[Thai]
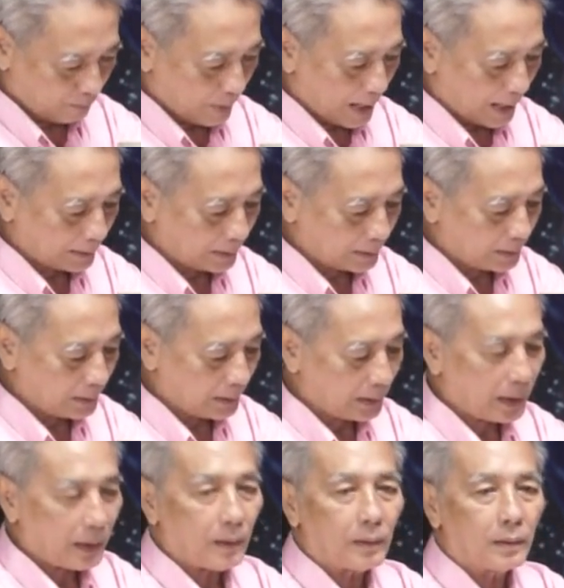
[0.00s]
มาทันที
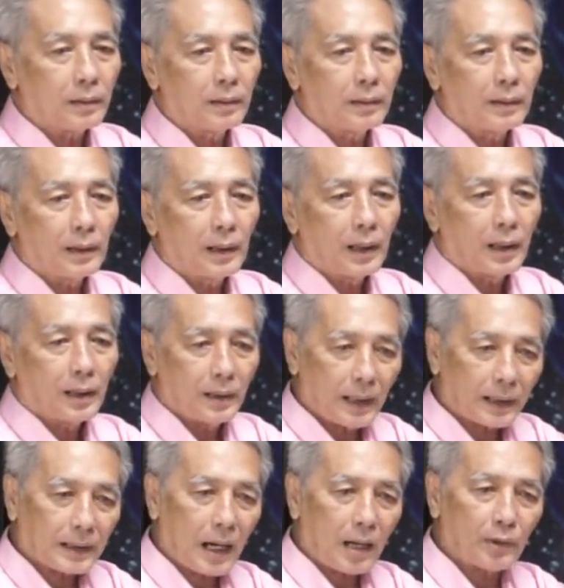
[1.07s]
แล้ว เล
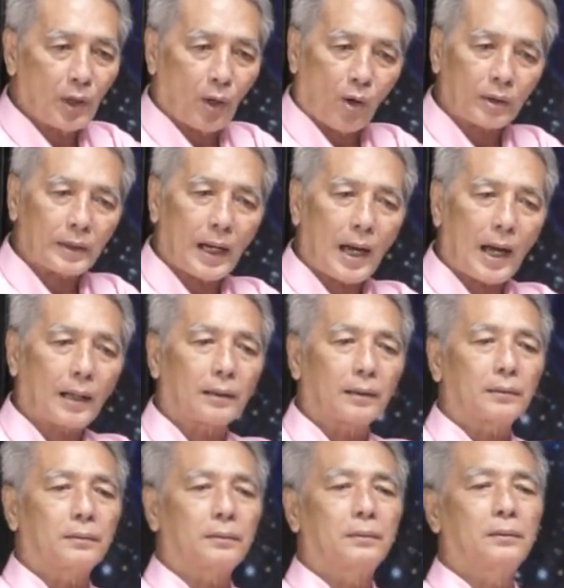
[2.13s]
ขเก้านี่ออกยาก
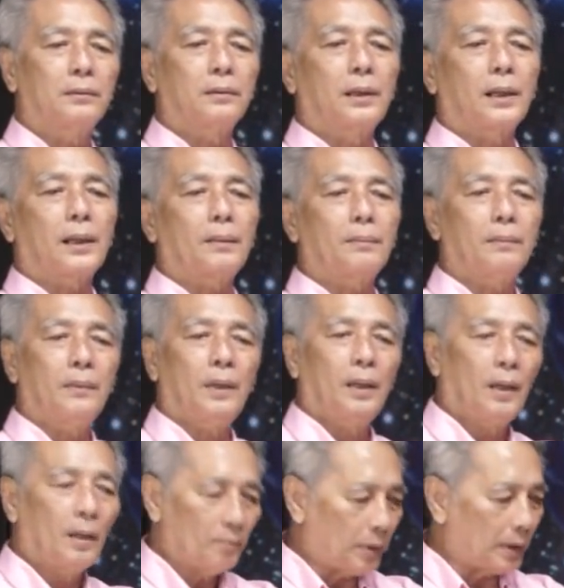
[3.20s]
นะครับ
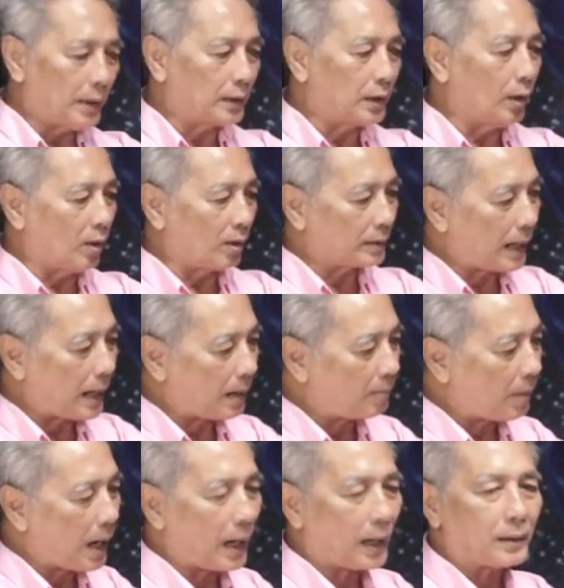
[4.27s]
เป็นเลขที่ออกยาก
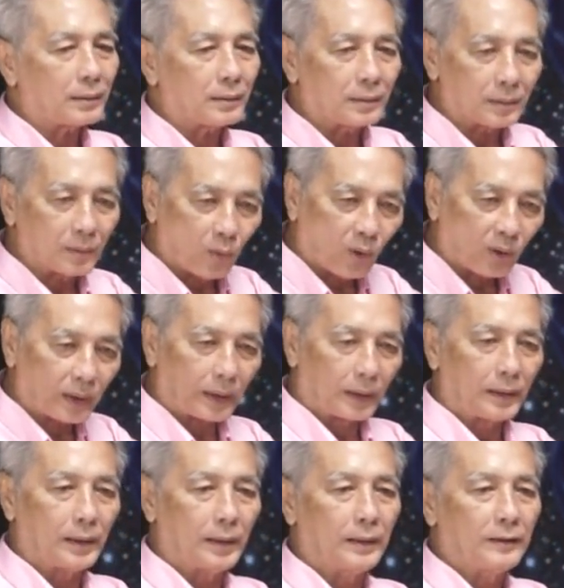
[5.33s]
มากดวงหนึ่ง
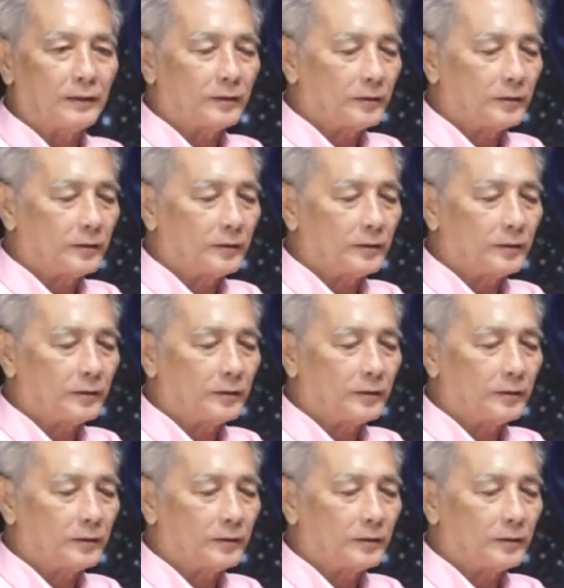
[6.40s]
เลย